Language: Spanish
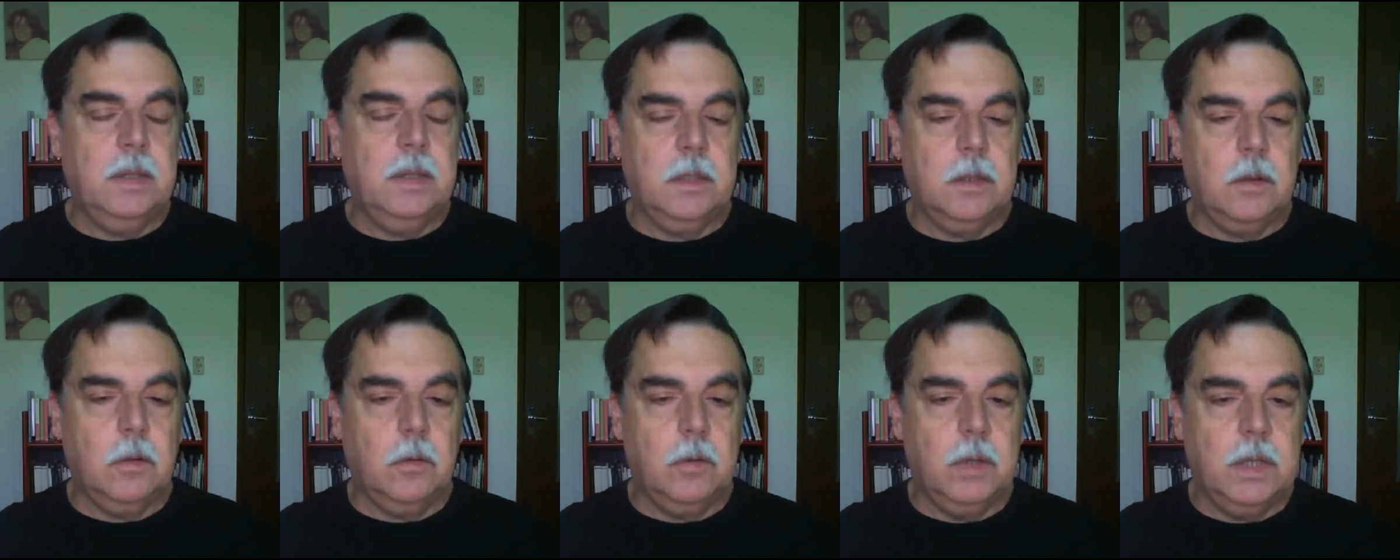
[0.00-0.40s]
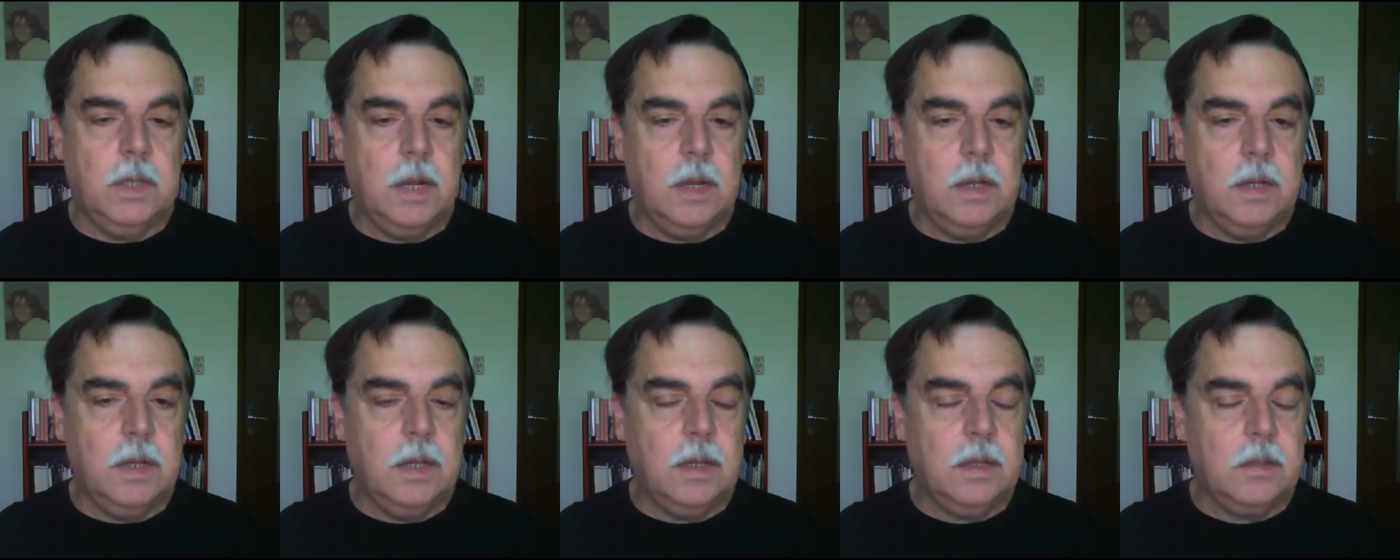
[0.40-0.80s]

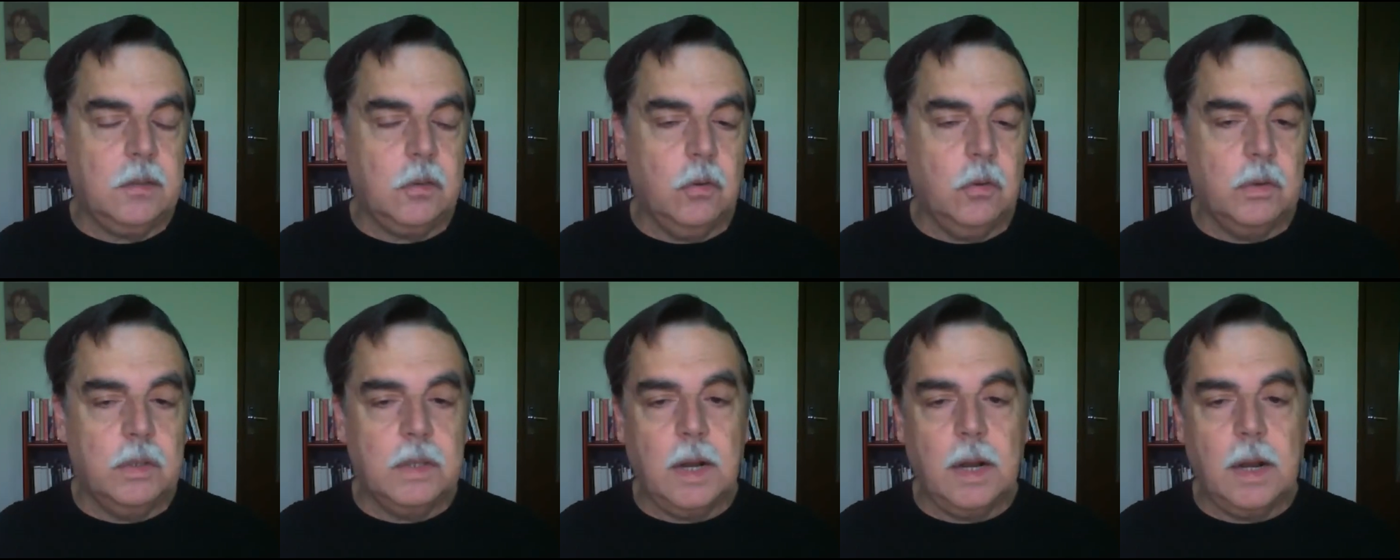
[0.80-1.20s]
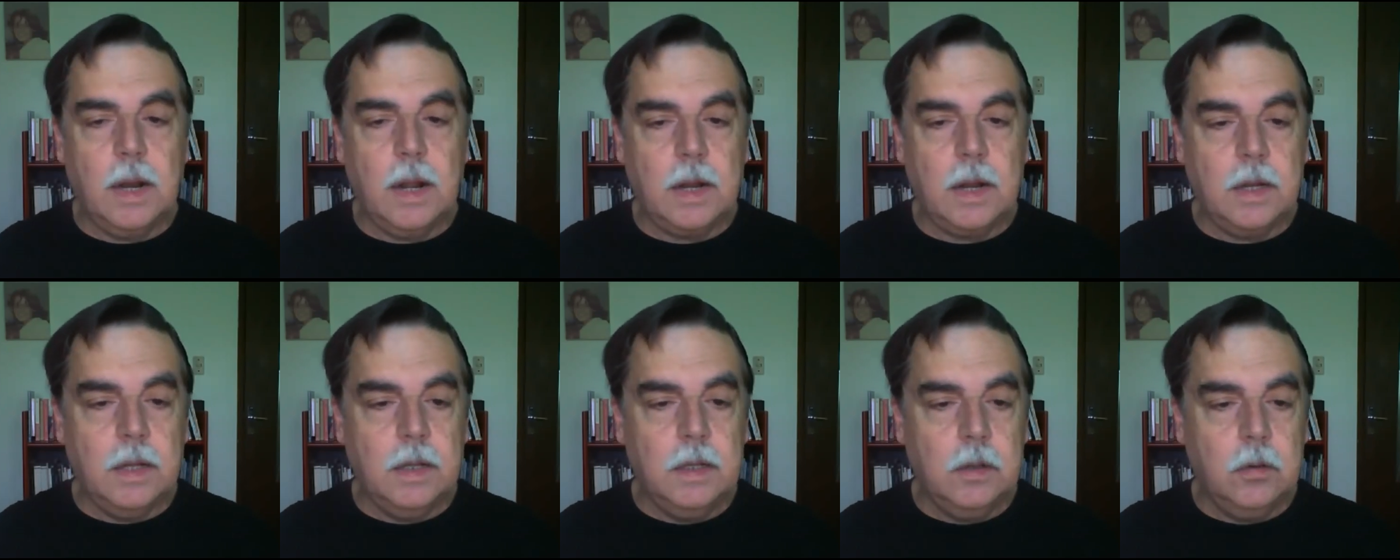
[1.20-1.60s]
extraordinarias contra la
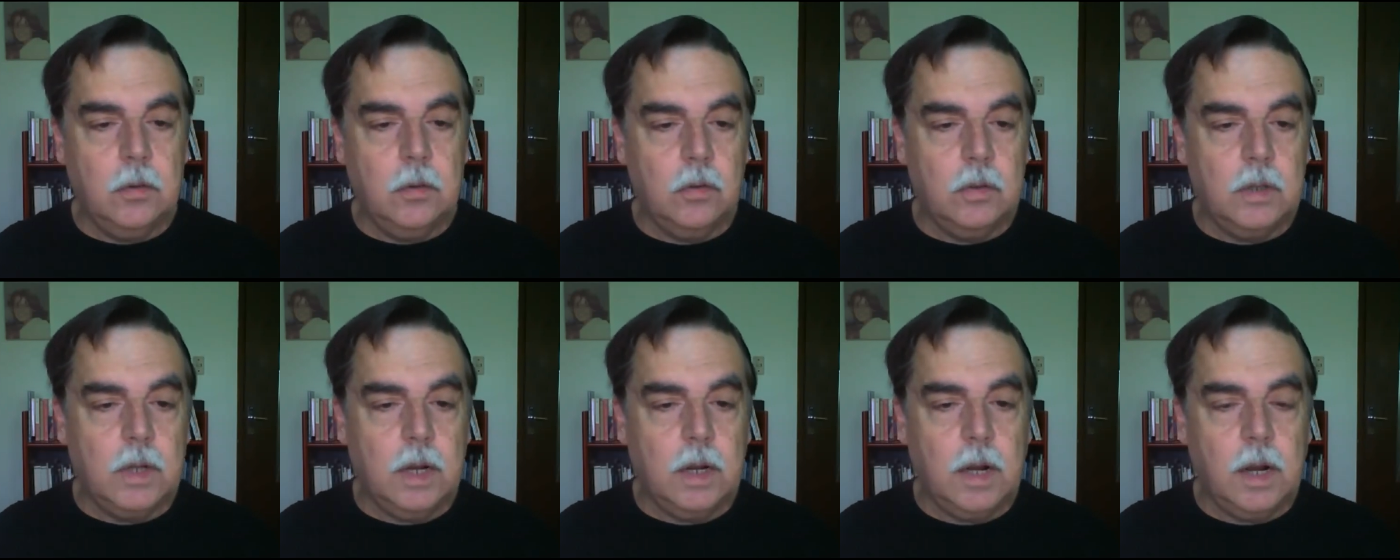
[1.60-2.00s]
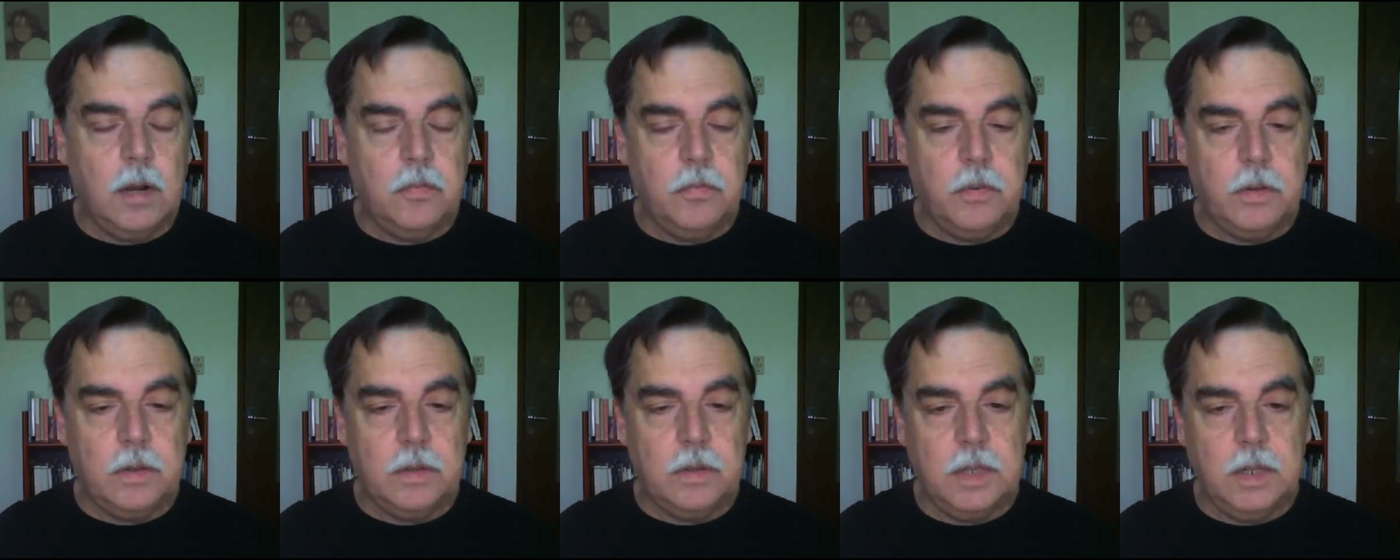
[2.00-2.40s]
red neuronal
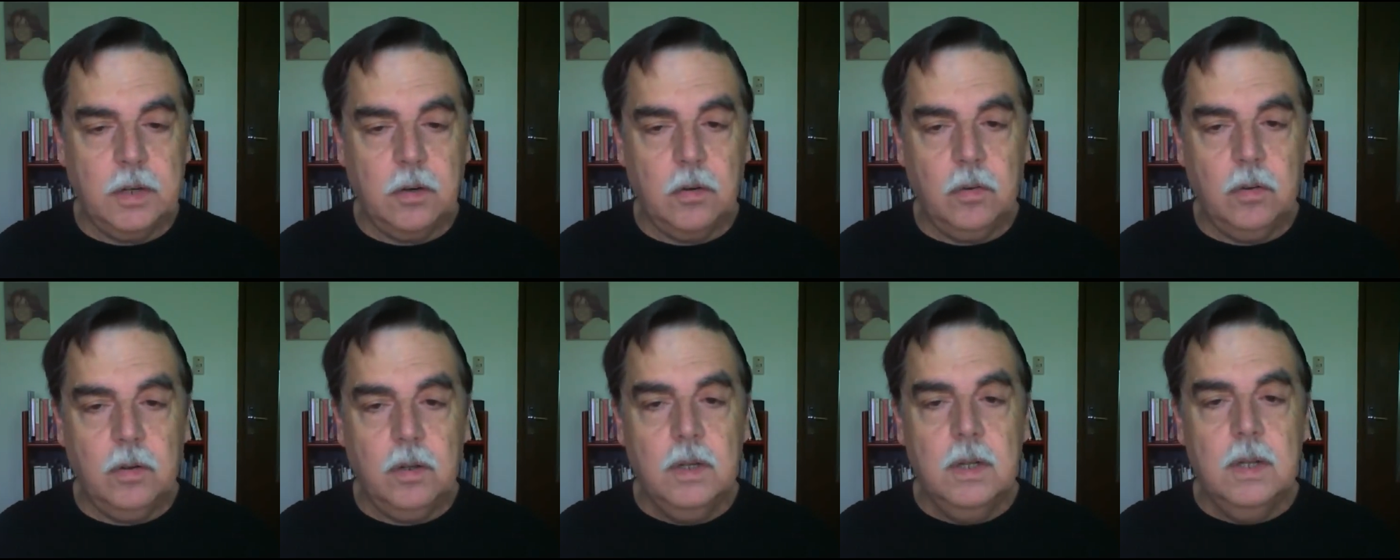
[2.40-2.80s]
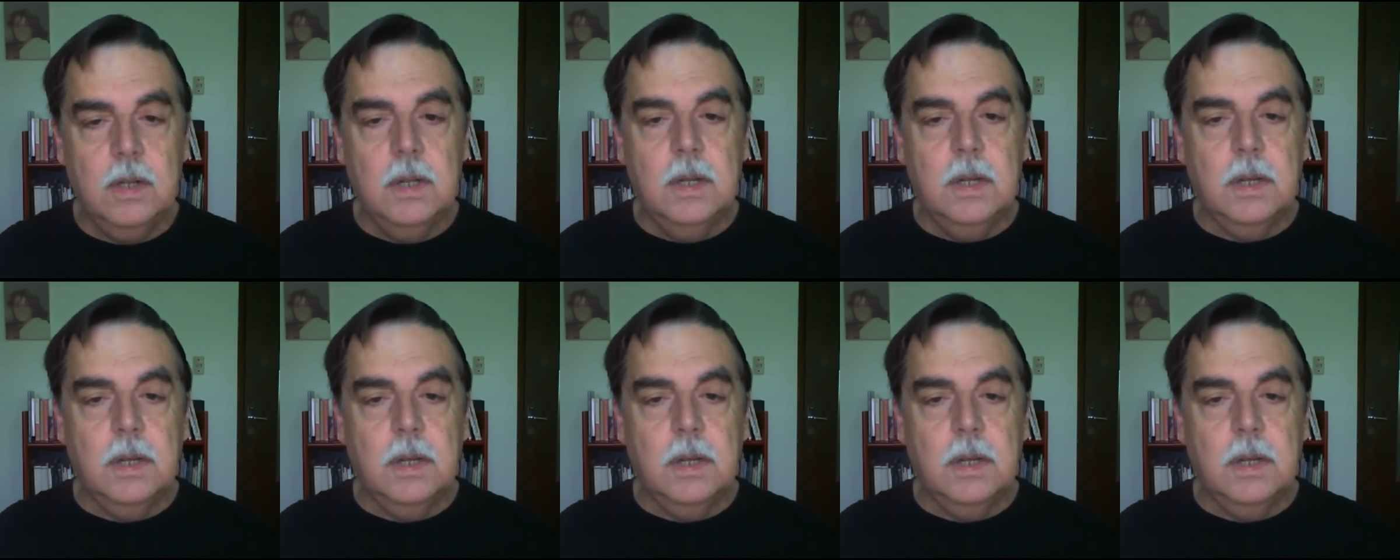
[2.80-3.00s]
alfa cero,